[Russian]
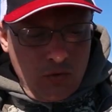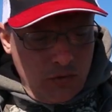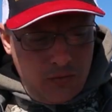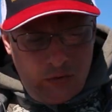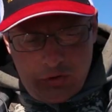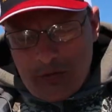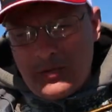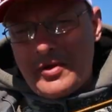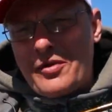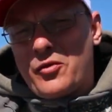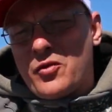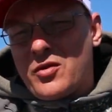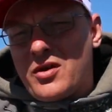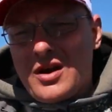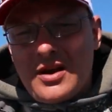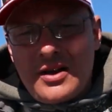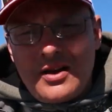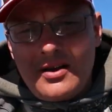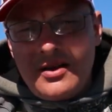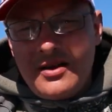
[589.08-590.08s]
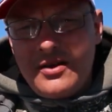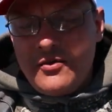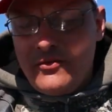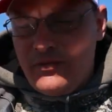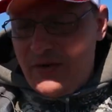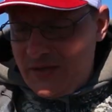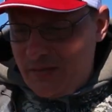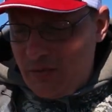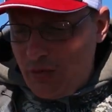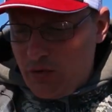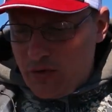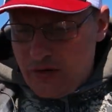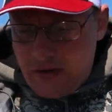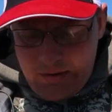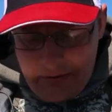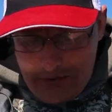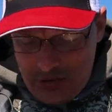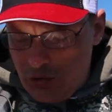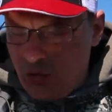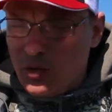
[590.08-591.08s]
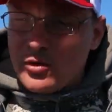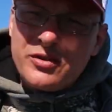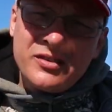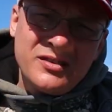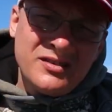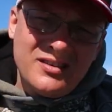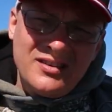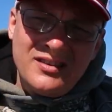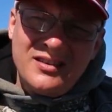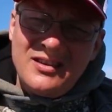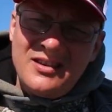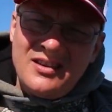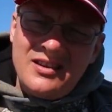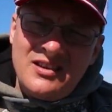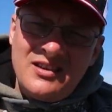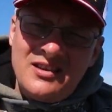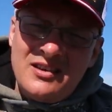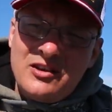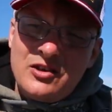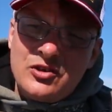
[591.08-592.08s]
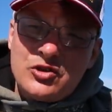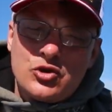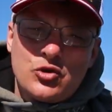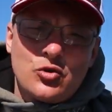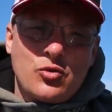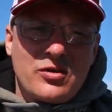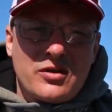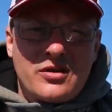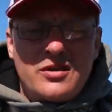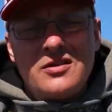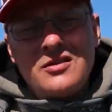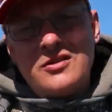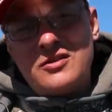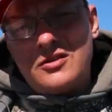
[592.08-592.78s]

Ну вот у меня в руках восьмерка Тор 40